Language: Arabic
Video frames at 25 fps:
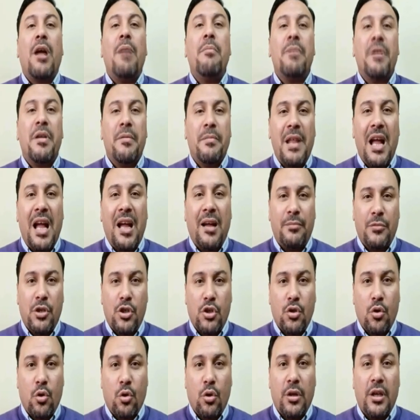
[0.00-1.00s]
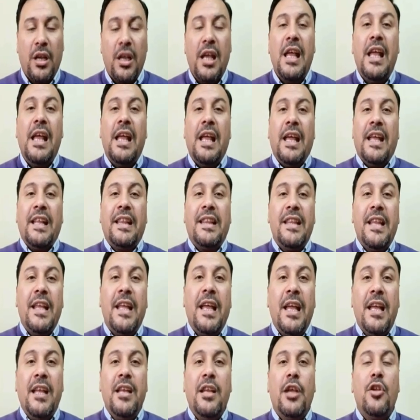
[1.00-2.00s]
كان بيمنعها من الشغل
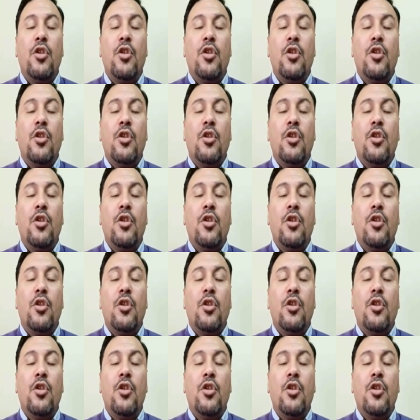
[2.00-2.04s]
اثنين